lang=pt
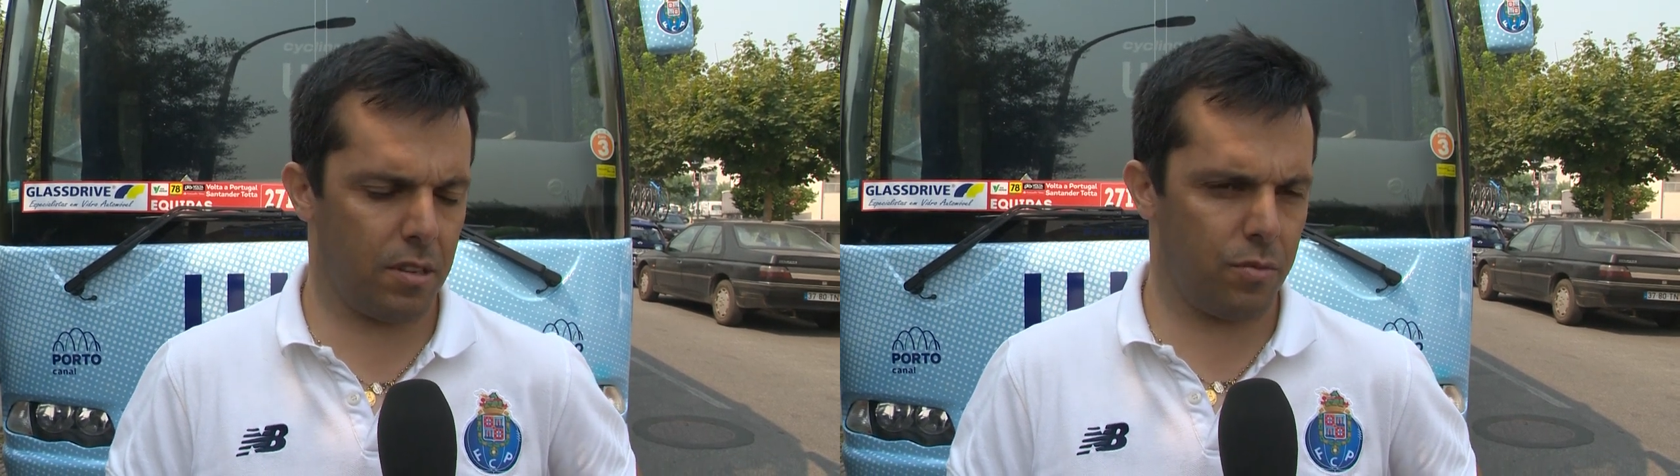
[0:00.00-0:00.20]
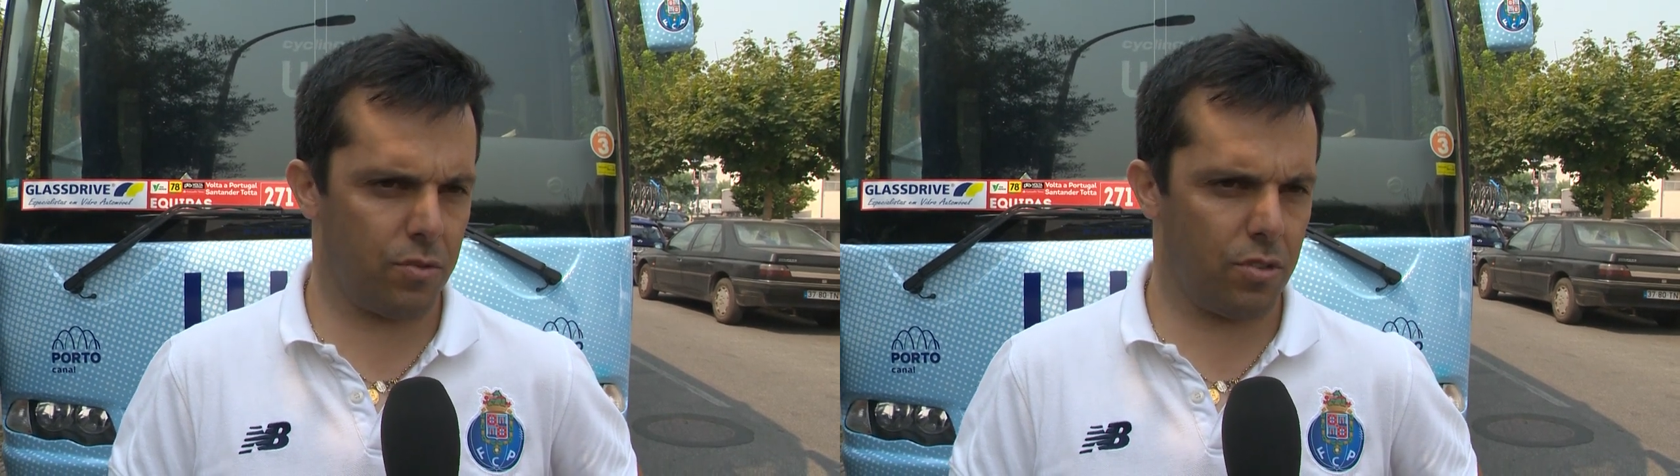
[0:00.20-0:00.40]

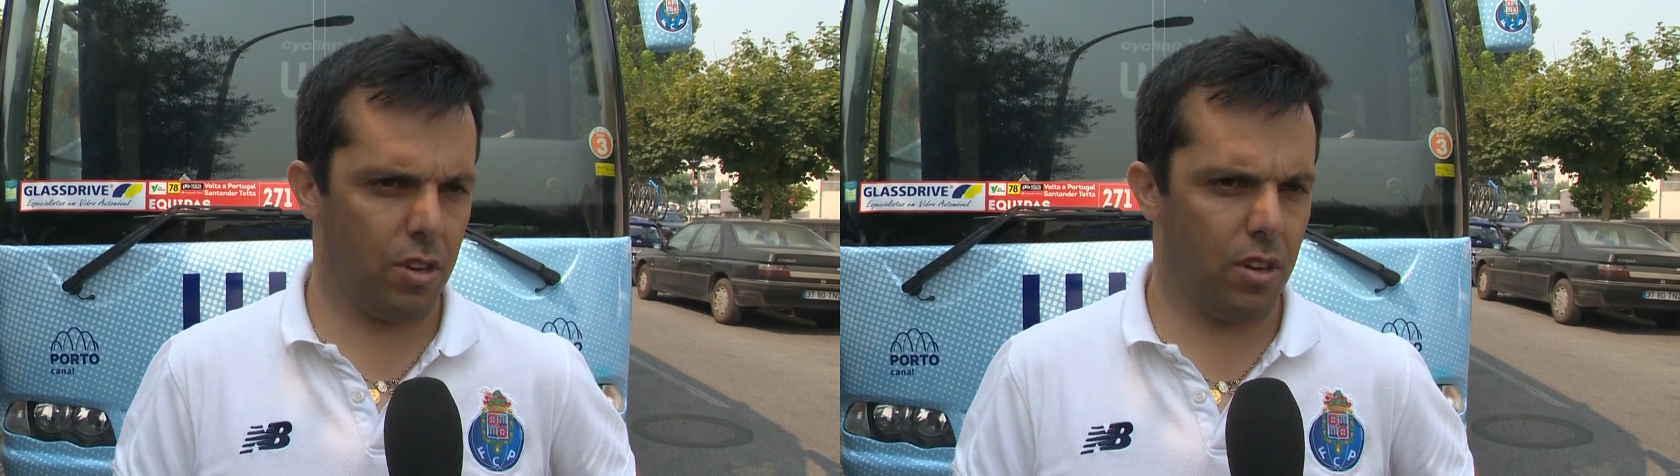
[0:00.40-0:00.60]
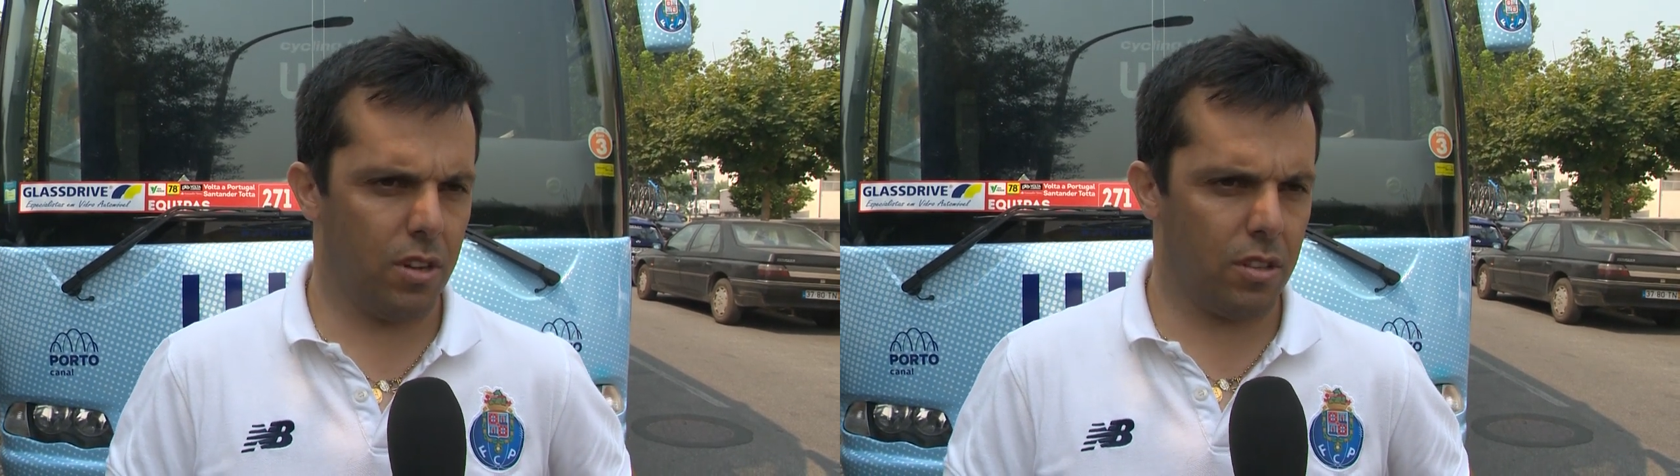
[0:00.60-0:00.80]
Temos,
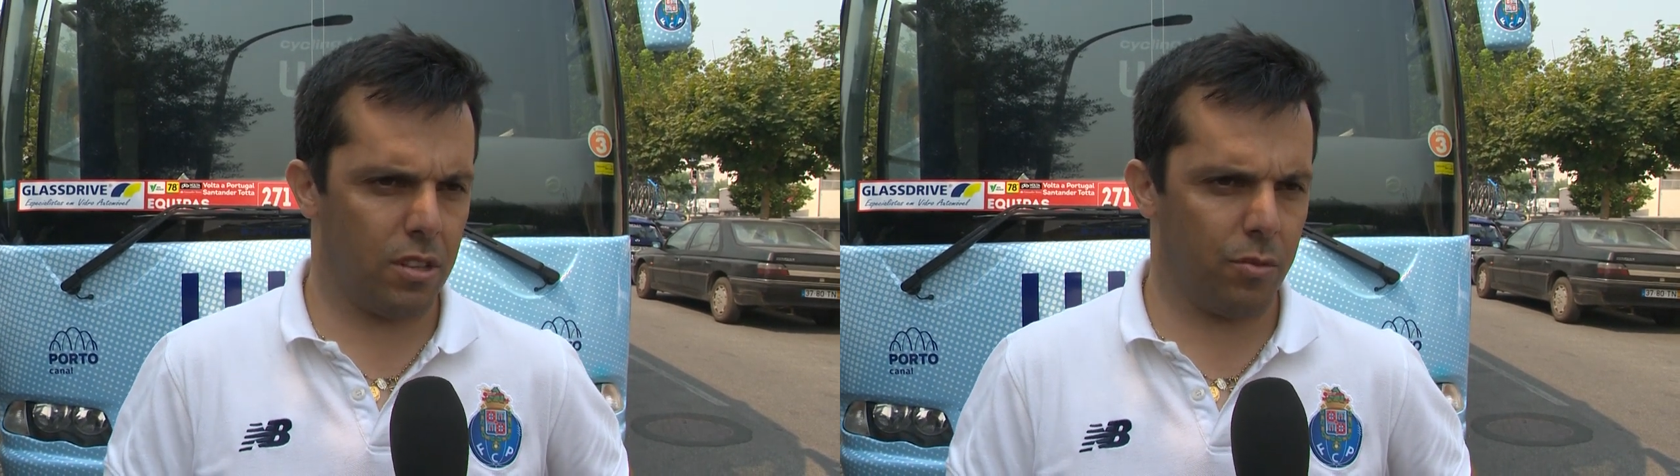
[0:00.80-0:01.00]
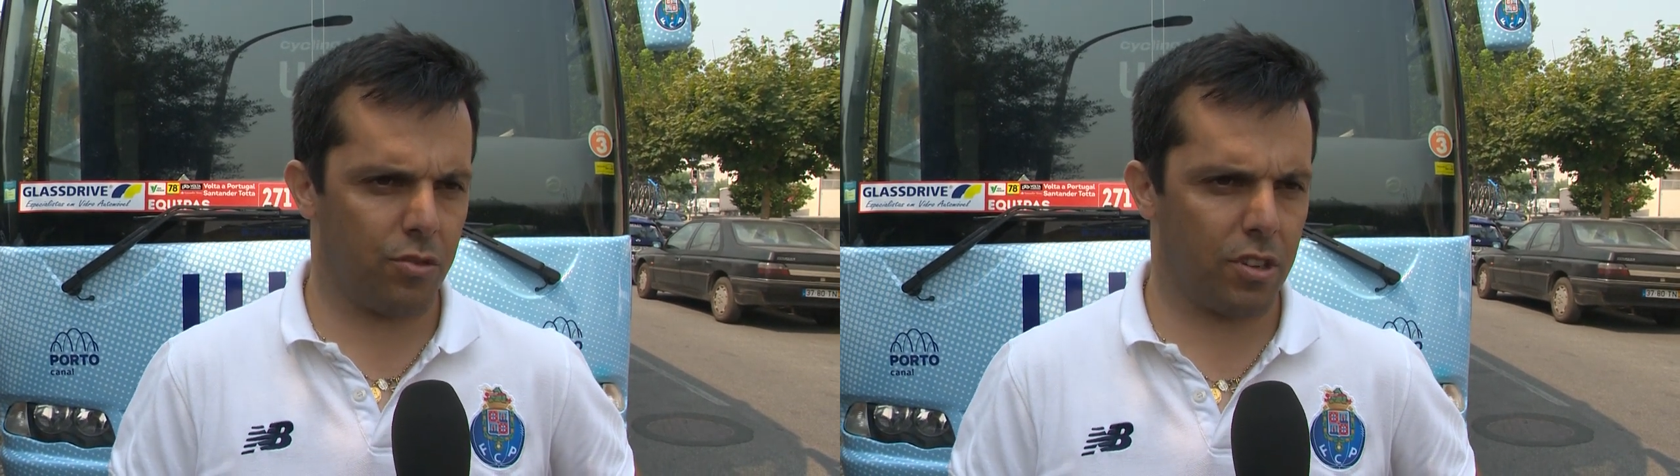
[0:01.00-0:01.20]

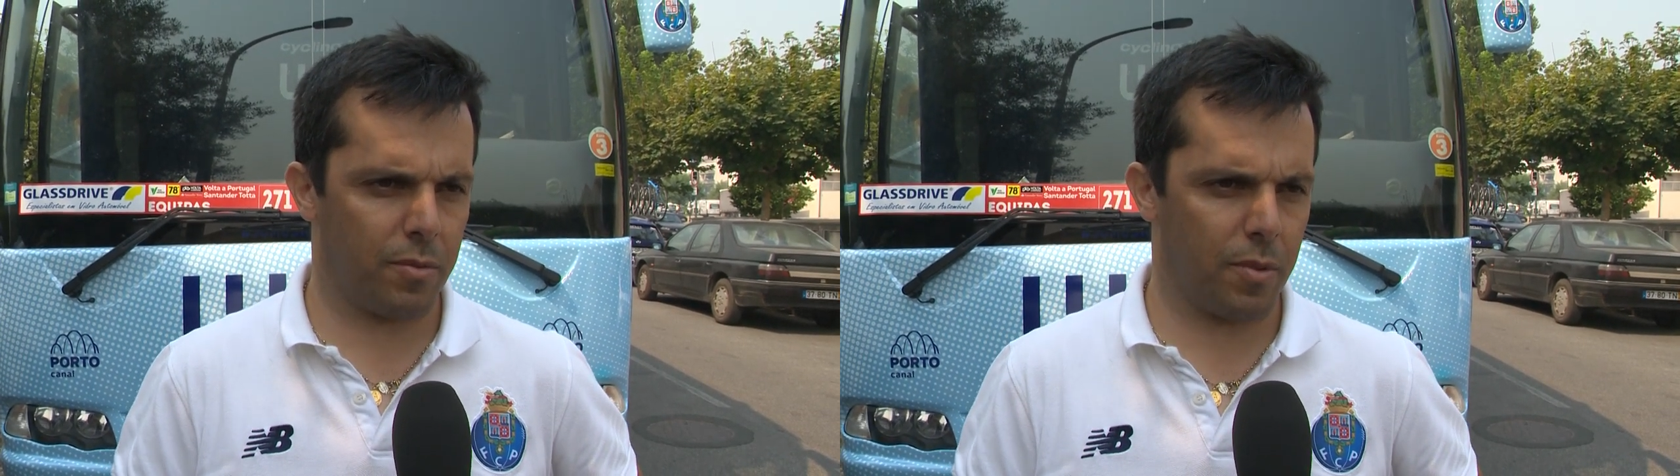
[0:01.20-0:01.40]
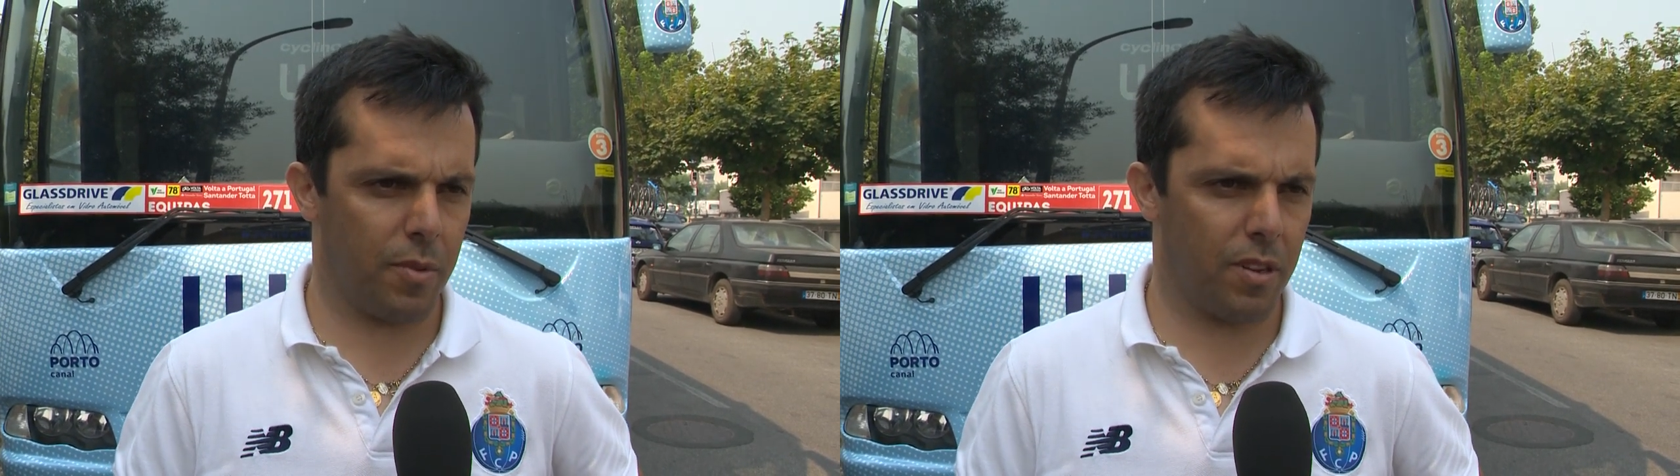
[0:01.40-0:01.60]
temos
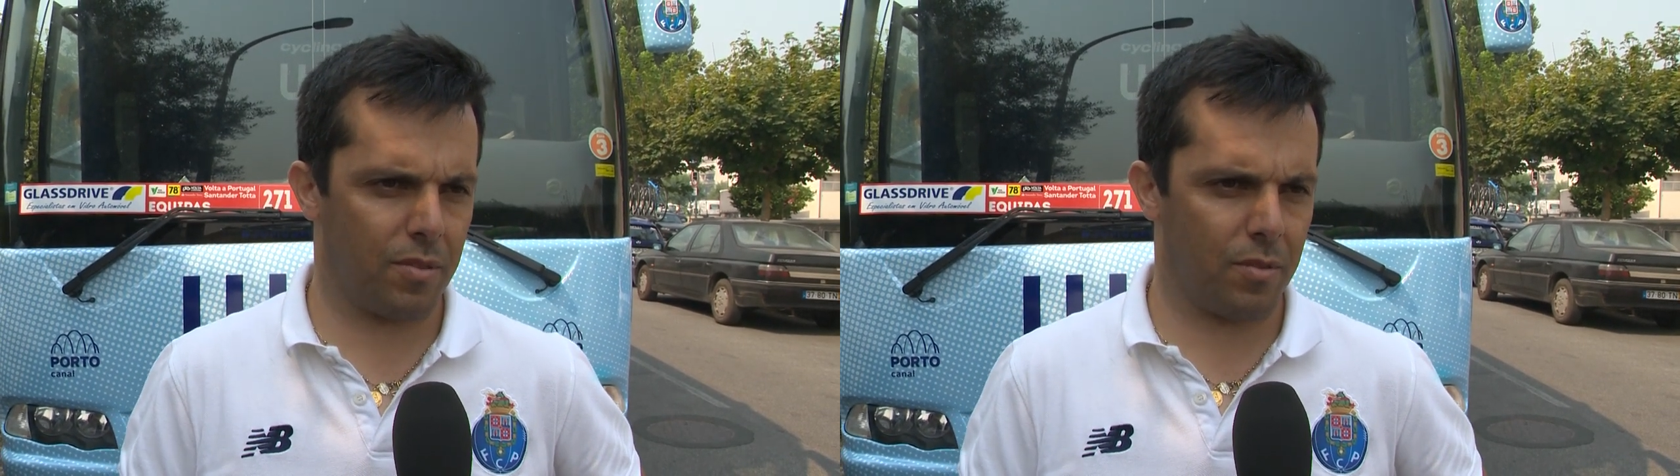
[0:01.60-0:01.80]
ficado primeiros,